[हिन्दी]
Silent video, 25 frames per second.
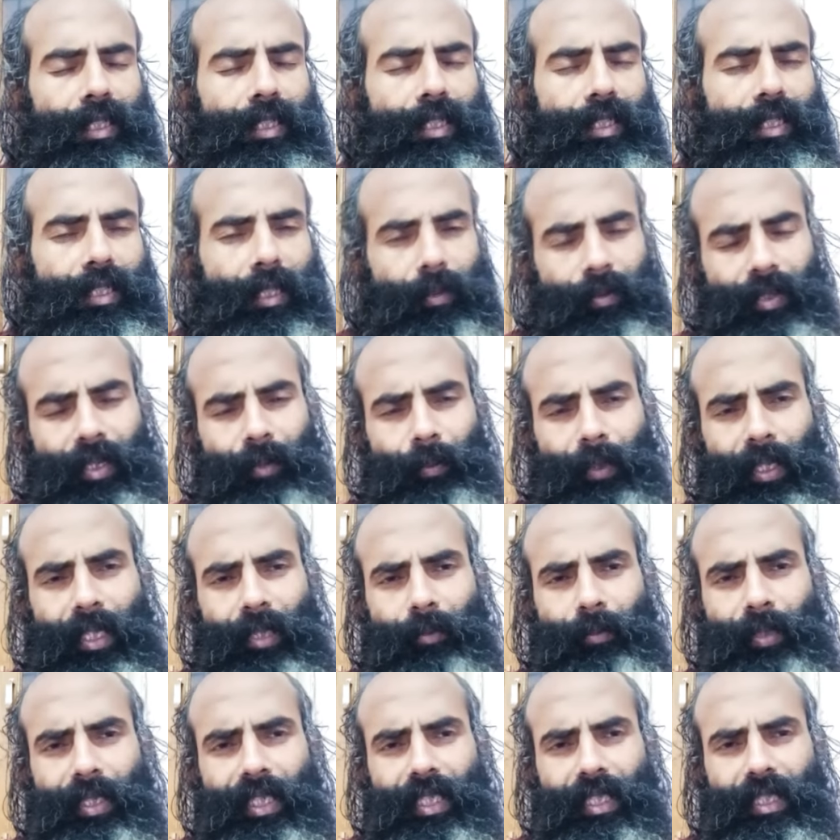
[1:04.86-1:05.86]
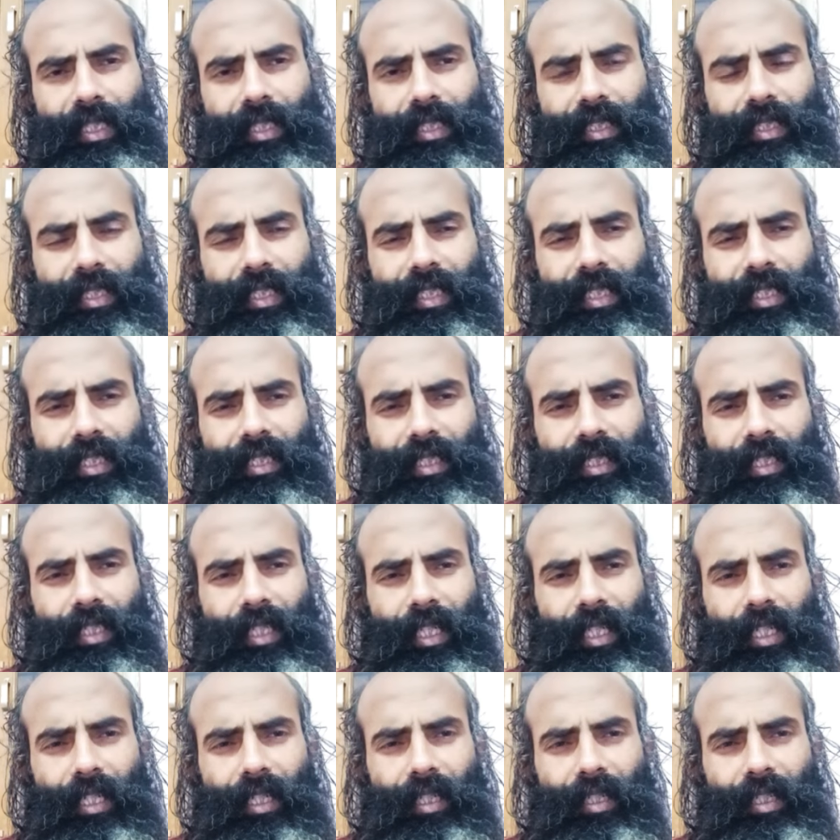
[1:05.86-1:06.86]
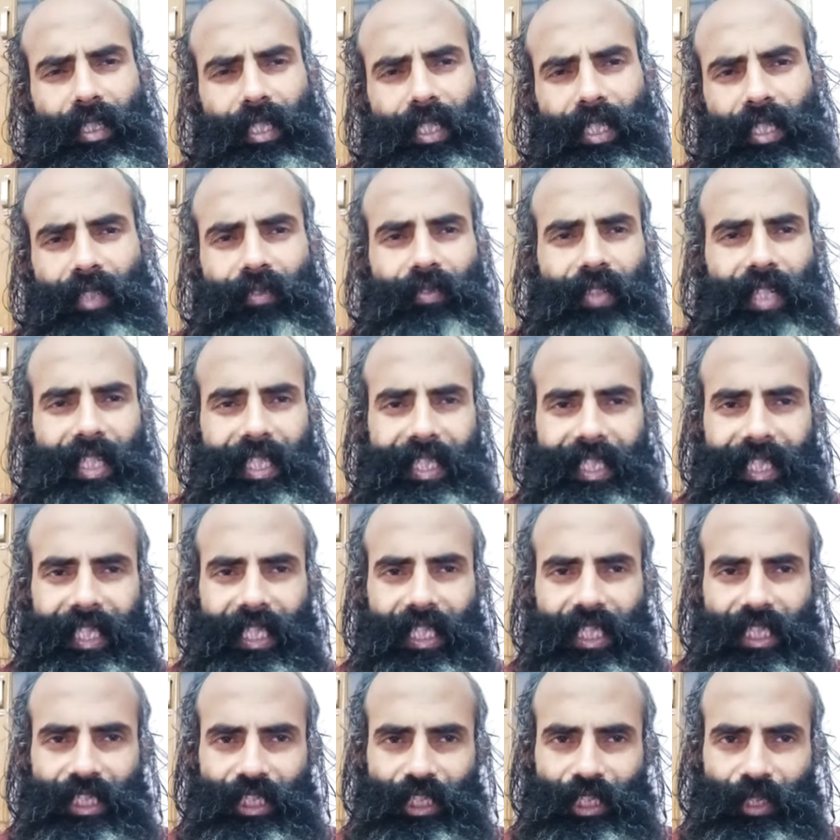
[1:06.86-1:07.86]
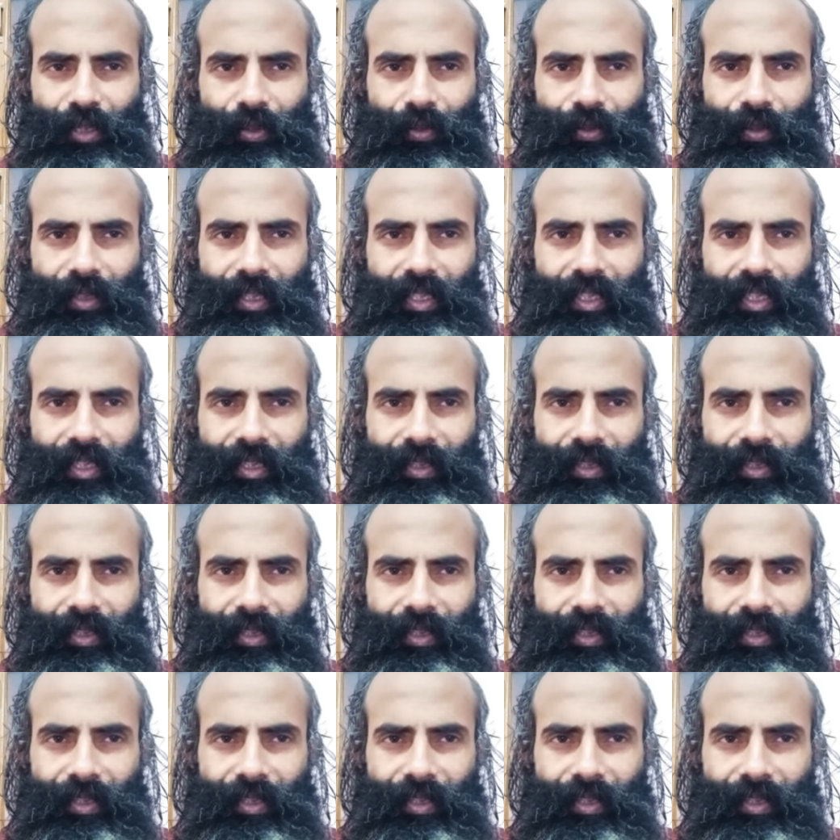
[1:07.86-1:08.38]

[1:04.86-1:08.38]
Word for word: सबसे पहले मैं एक बात कहना चाहूंगा